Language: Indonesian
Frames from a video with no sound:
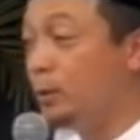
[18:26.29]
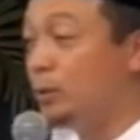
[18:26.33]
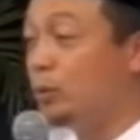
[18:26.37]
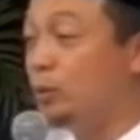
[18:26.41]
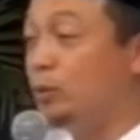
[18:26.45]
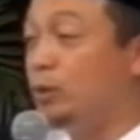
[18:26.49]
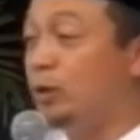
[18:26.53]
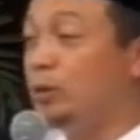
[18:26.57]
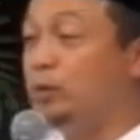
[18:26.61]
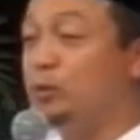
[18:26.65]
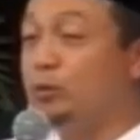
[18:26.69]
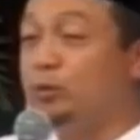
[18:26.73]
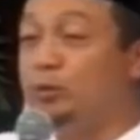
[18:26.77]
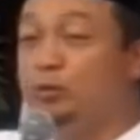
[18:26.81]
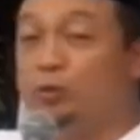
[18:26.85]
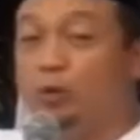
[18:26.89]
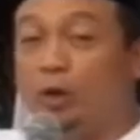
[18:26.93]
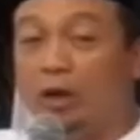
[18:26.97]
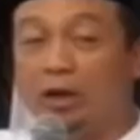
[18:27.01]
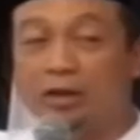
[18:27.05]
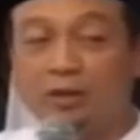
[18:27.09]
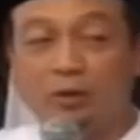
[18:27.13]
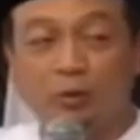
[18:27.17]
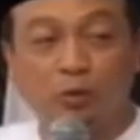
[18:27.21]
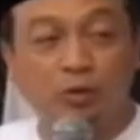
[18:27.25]
dan
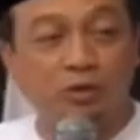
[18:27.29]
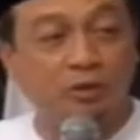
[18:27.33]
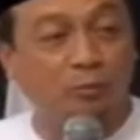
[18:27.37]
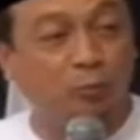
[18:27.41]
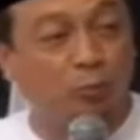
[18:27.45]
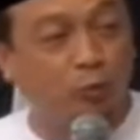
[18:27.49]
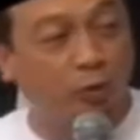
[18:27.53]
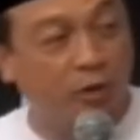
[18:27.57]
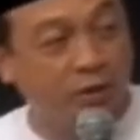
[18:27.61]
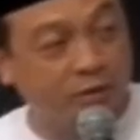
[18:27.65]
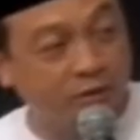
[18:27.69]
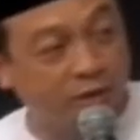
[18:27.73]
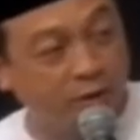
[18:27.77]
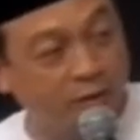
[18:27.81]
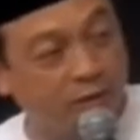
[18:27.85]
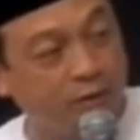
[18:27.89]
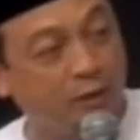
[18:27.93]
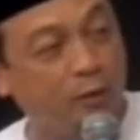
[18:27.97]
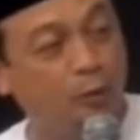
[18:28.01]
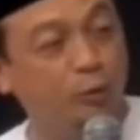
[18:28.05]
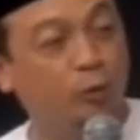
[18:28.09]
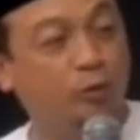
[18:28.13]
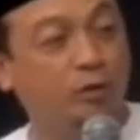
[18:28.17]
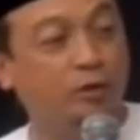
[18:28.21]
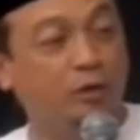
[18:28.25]
jatuh semua saya
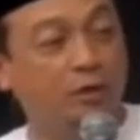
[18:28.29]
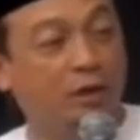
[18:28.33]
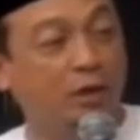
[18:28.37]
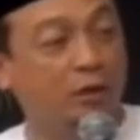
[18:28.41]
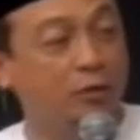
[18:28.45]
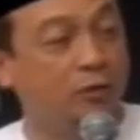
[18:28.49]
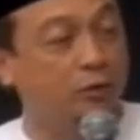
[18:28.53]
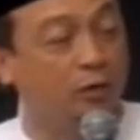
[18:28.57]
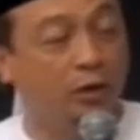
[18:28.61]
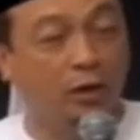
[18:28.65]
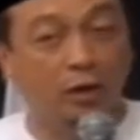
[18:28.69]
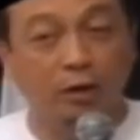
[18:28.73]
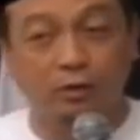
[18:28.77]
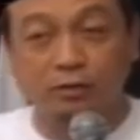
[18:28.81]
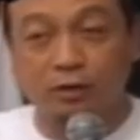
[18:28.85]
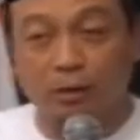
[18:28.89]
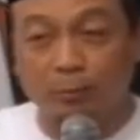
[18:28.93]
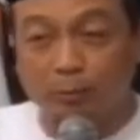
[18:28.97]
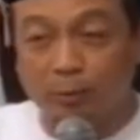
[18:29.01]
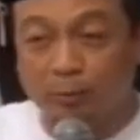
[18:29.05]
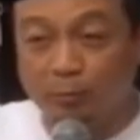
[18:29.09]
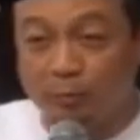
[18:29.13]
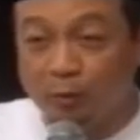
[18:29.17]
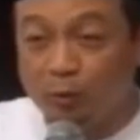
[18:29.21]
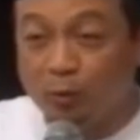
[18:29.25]
taruh di keranjang
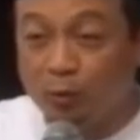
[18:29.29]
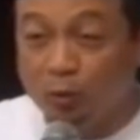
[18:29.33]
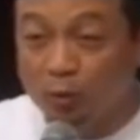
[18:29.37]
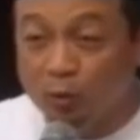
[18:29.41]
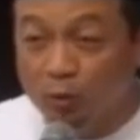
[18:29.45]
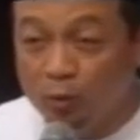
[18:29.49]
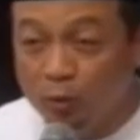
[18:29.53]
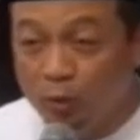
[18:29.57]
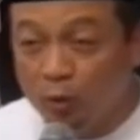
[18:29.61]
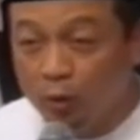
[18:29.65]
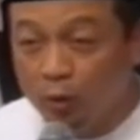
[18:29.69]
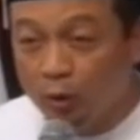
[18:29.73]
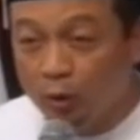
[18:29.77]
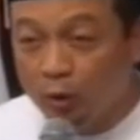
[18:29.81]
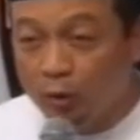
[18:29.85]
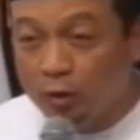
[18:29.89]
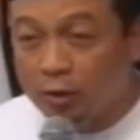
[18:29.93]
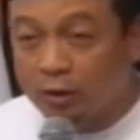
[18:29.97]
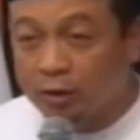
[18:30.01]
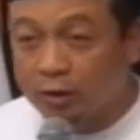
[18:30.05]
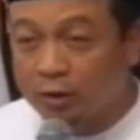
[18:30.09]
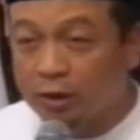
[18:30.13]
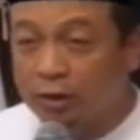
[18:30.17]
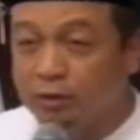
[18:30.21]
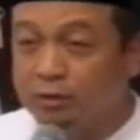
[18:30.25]
sampai penuh
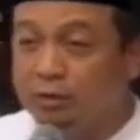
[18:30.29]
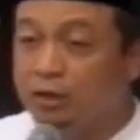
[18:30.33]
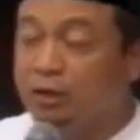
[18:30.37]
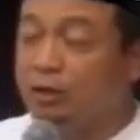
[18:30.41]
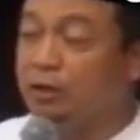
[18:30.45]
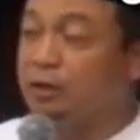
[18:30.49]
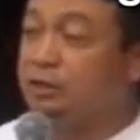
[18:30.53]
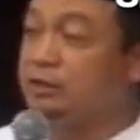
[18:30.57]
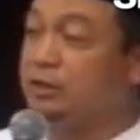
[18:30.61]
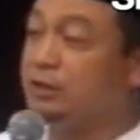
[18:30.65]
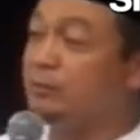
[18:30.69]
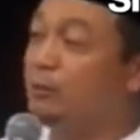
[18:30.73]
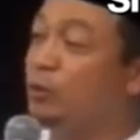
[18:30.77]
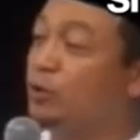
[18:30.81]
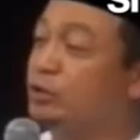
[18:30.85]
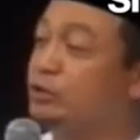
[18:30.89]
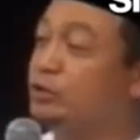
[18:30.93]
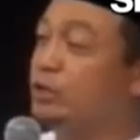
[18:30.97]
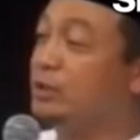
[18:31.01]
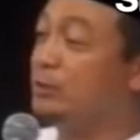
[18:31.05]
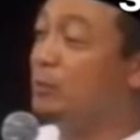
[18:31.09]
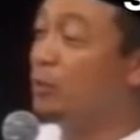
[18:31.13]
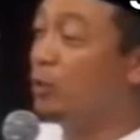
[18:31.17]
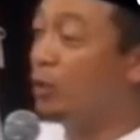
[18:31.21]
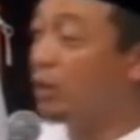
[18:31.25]
keranjang yang saya bawa
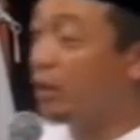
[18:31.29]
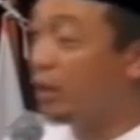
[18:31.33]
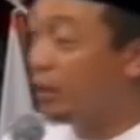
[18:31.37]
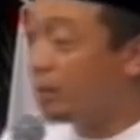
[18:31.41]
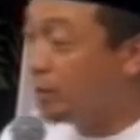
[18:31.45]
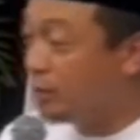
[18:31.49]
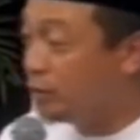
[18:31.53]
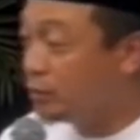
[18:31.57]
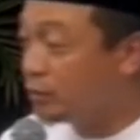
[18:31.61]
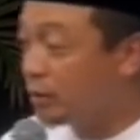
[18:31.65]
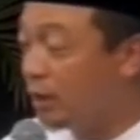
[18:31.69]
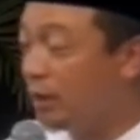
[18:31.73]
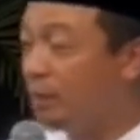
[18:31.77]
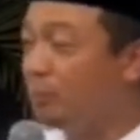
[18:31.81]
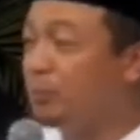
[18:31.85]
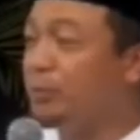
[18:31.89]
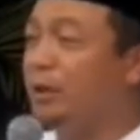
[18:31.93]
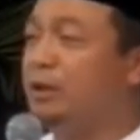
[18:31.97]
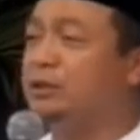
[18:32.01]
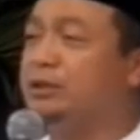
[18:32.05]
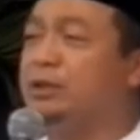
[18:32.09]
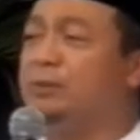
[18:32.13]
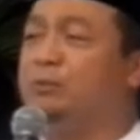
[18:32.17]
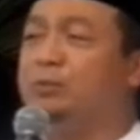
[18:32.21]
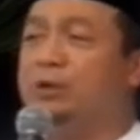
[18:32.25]
saya bawa lagi sampai
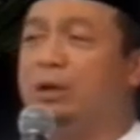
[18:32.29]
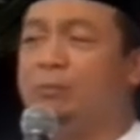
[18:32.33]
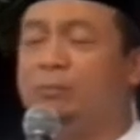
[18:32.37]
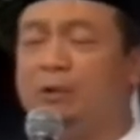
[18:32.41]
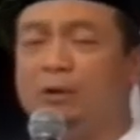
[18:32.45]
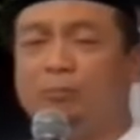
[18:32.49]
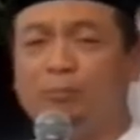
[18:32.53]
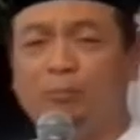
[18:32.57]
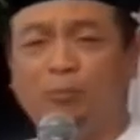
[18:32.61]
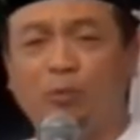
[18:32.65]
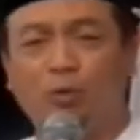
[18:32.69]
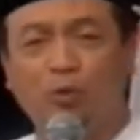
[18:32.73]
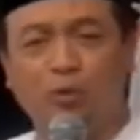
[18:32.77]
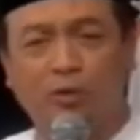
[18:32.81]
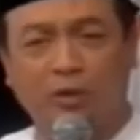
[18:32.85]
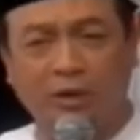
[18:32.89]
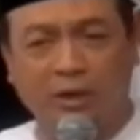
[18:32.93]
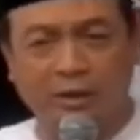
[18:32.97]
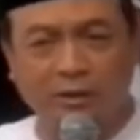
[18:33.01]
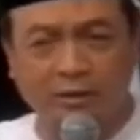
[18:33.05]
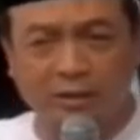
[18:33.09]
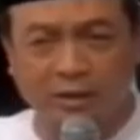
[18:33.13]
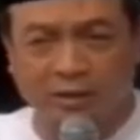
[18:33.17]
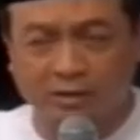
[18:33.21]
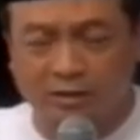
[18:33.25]
entah berapa puluh
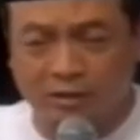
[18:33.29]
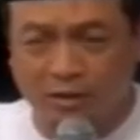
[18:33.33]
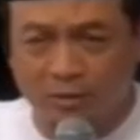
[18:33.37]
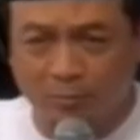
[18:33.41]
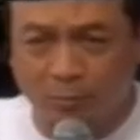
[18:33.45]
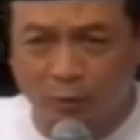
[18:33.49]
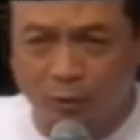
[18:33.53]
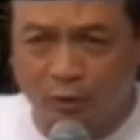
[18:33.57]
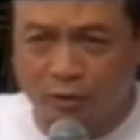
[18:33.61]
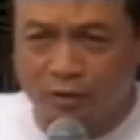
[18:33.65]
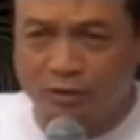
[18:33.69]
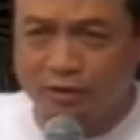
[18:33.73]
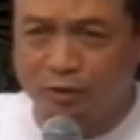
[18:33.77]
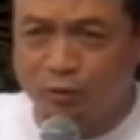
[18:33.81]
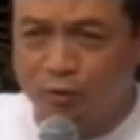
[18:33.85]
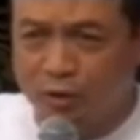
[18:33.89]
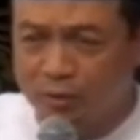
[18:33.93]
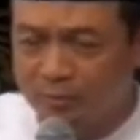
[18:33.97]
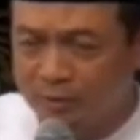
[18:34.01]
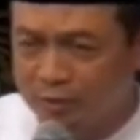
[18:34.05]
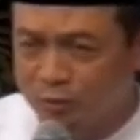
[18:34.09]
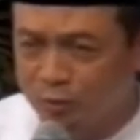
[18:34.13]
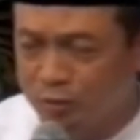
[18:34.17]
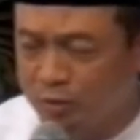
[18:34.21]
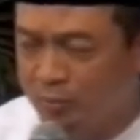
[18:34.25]
keranjang saya bawa di situ dan
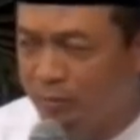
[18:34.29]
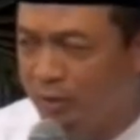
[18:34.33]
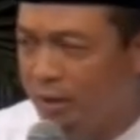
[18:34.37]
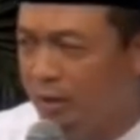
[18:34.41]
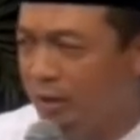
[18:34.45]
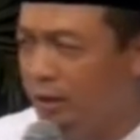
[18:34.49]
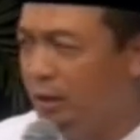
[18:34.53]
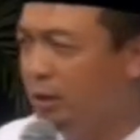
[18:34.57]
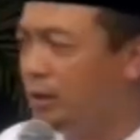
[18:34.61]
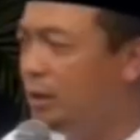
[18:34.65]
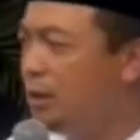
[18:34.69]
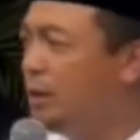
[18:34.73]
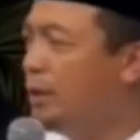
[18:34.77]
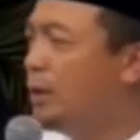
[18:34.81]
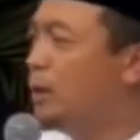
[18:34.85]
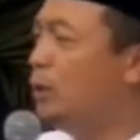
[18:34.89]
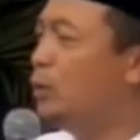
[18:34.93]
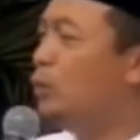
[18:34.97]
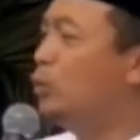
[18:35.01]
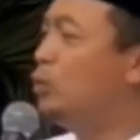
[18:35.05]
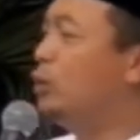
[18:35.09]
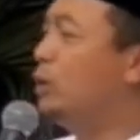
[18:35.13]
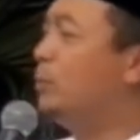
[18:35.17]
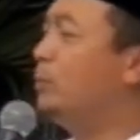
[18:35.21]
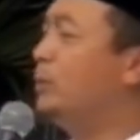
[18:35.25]
masukin mangga
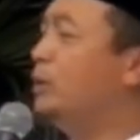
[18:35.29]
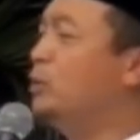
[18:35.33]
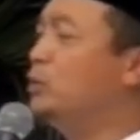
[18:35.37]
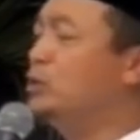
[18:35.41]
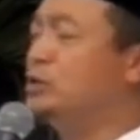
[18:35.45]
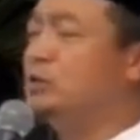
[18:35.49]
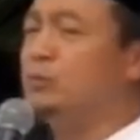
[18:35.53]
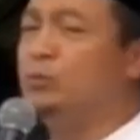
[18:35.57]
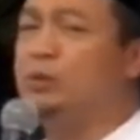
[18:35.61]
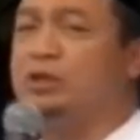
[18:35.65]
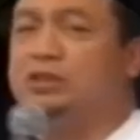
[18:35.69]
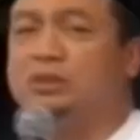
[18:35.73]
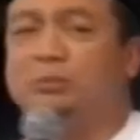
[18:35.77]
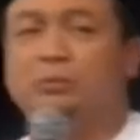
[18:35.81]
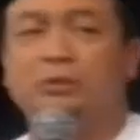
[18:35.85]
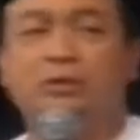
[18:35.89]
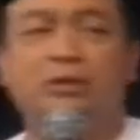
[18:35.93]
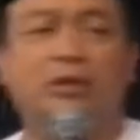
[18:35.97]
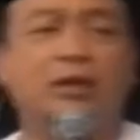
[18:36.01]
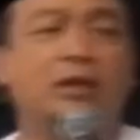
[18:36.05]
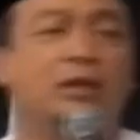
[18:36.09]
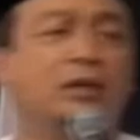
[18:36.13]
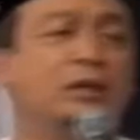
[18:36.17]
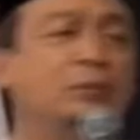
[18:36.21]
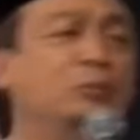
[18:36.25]
udah penuh semua
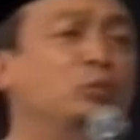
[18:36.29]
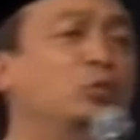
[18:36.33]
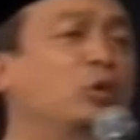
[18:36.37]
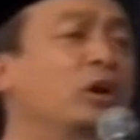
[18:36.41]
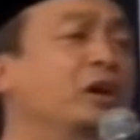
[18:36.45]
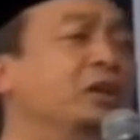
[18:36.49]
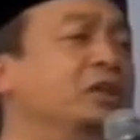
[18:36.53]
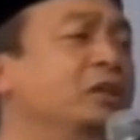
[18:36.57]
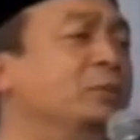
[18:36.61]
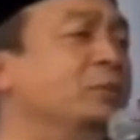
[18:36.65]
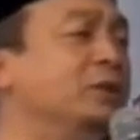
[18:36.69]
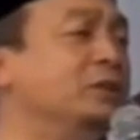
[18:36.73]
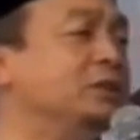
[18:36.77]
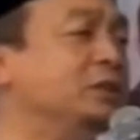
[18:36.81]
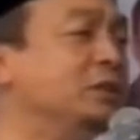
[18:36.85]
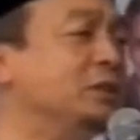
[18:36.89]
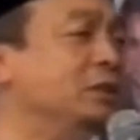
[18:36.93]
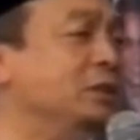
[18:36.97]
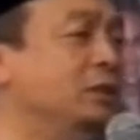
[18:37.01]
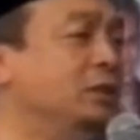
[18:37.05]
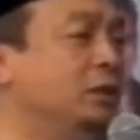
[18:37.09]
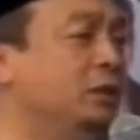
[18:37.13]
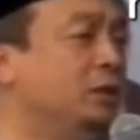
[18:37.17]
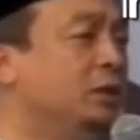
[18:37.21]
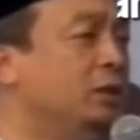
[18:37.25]
sementara buahnya masih